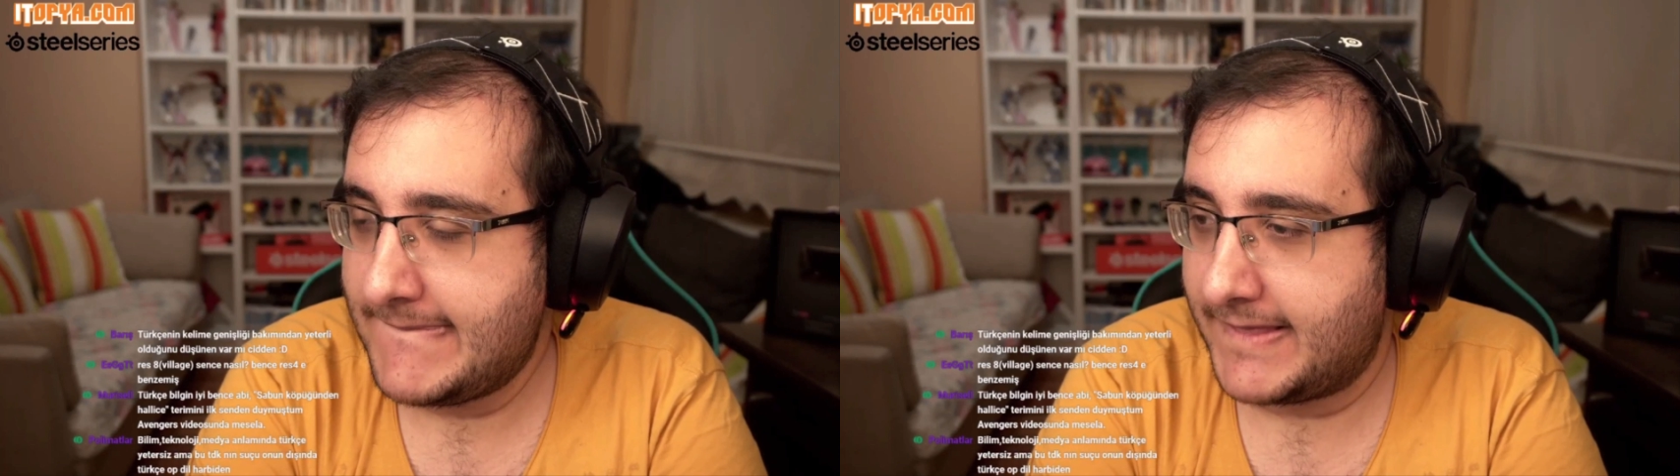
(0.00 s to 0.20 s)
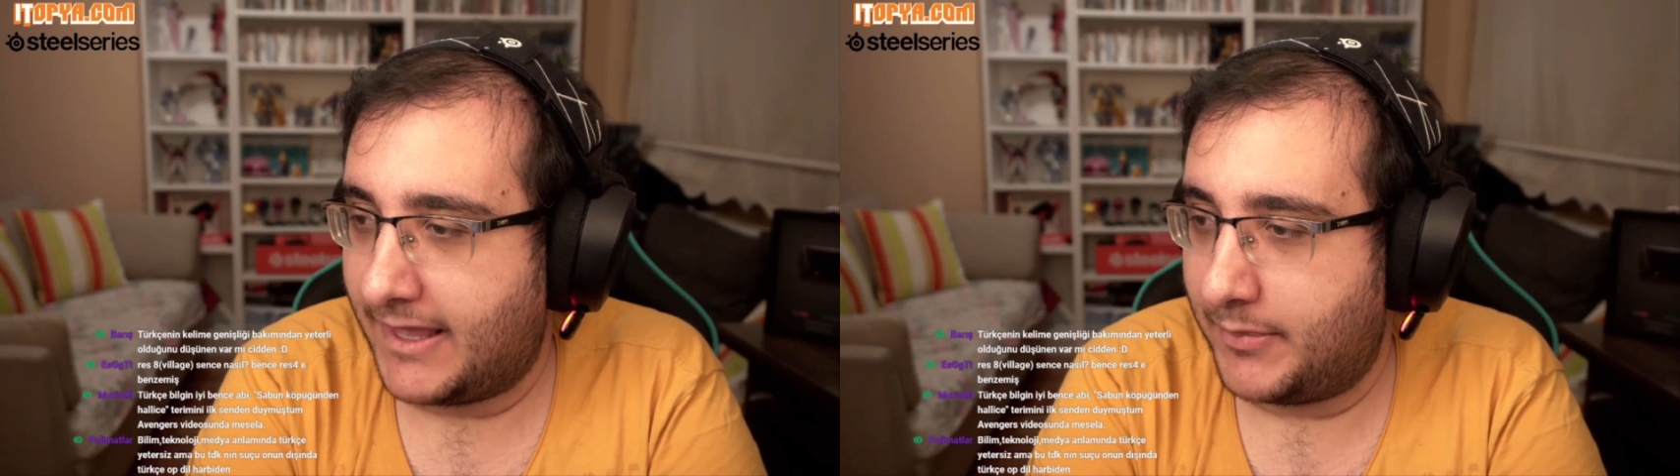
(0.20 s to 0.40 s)

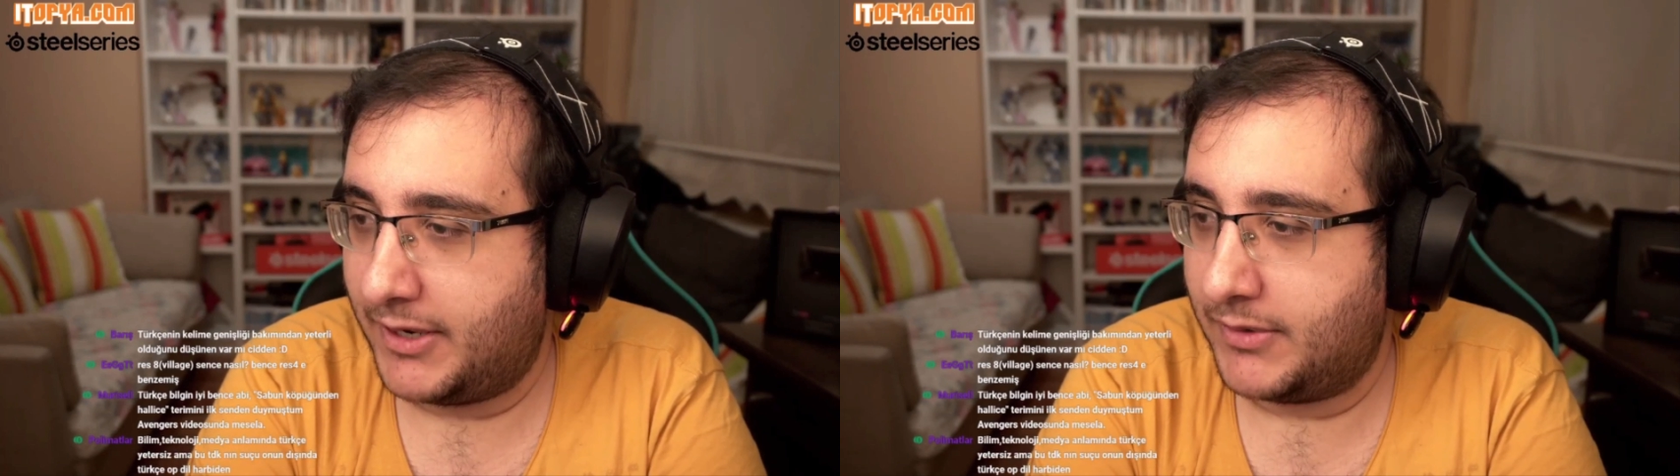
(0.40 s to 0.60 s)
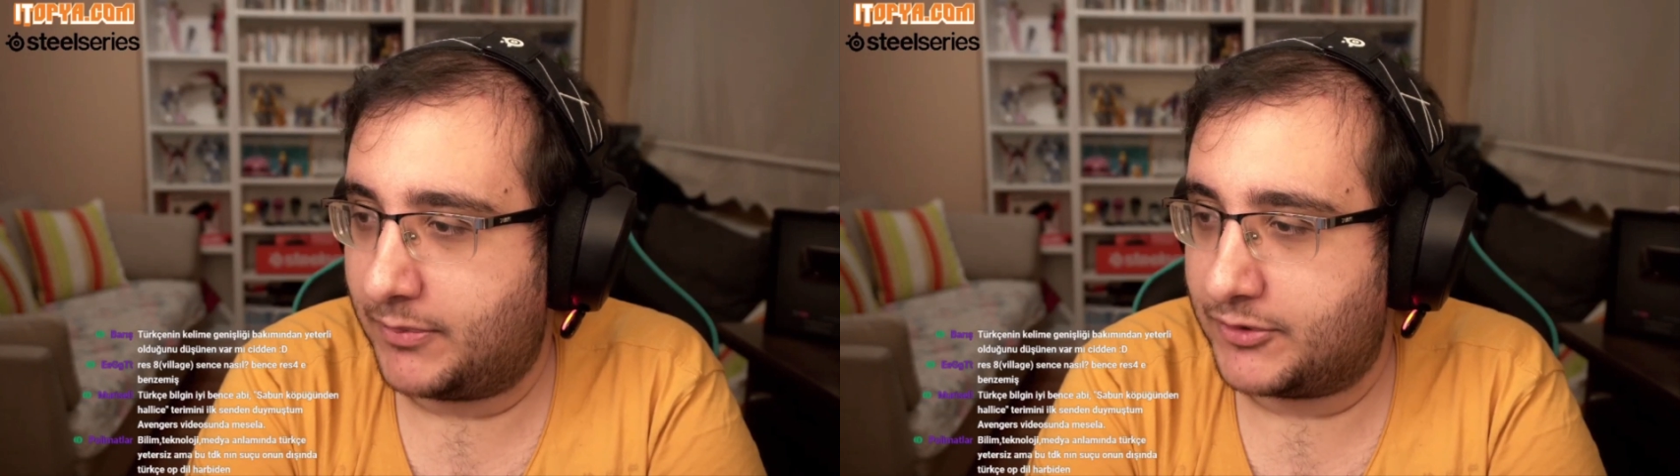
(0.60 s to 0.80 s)
Ne
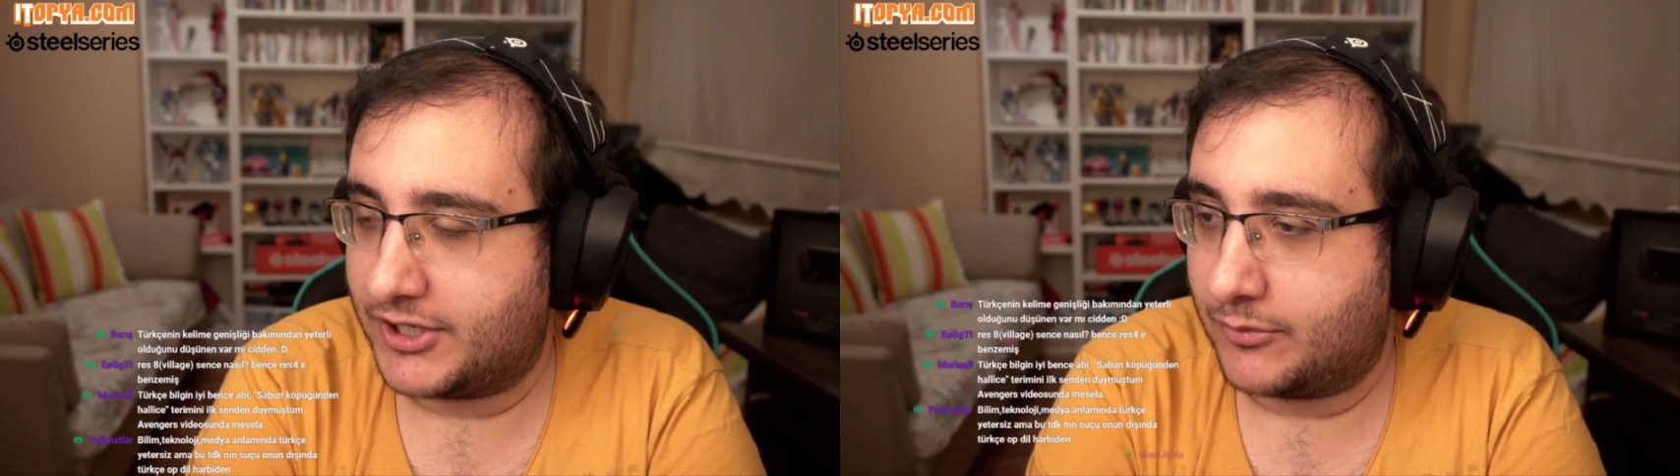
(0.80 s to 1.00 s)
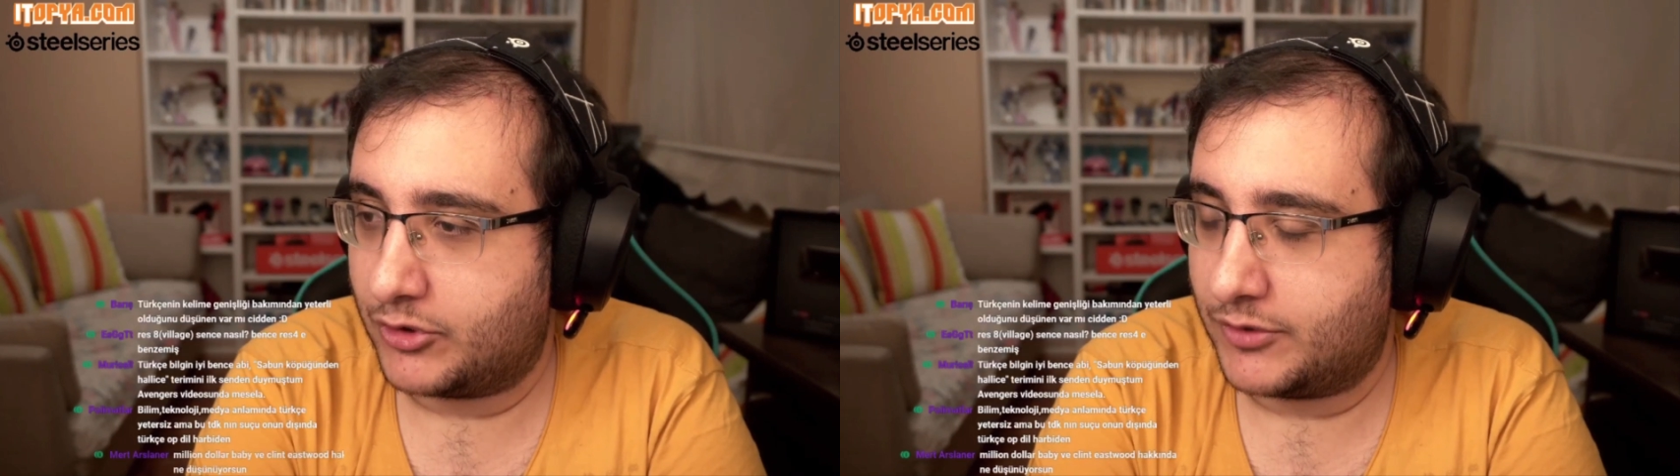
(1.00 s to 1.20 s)
benim
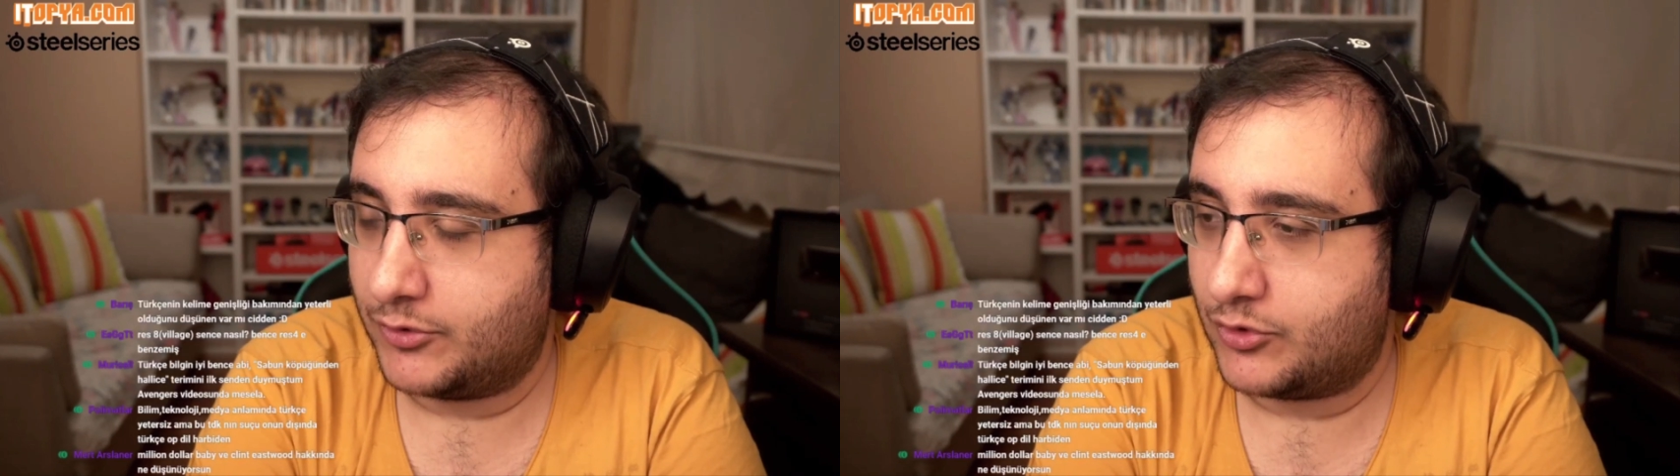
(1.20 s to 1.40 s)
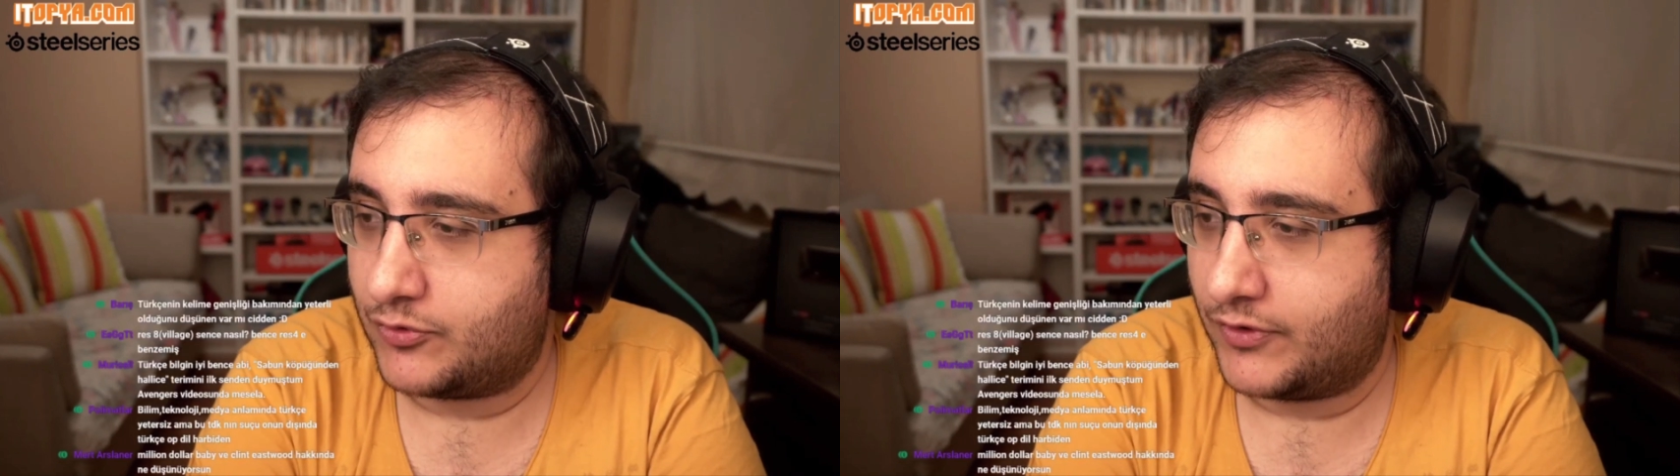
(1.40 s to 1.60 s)
yapacağım oyunda bir güç